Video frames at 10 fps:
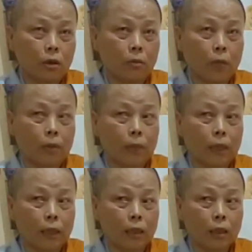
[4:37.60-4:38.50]

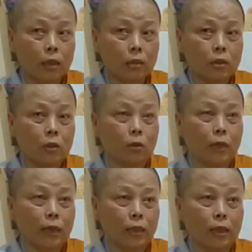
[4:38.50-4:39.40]
Mà cái
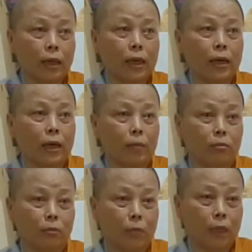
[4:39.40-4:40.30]
sờ ghe thì cái cà ghèm.